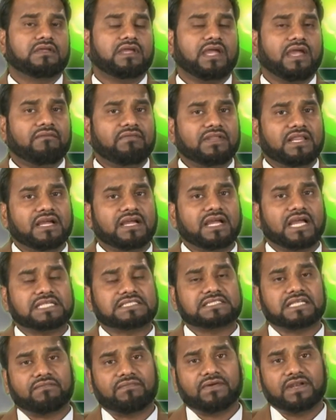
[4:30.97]
ఏ విధంగా
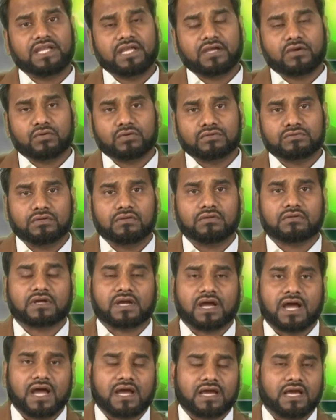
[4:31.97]
సఫలీకృతుడు
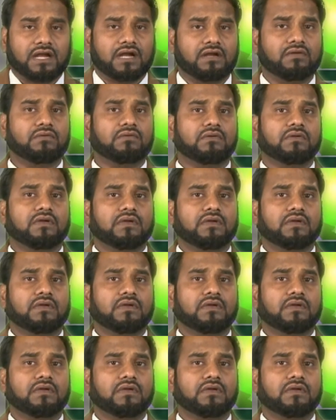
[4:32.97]
కాగలడు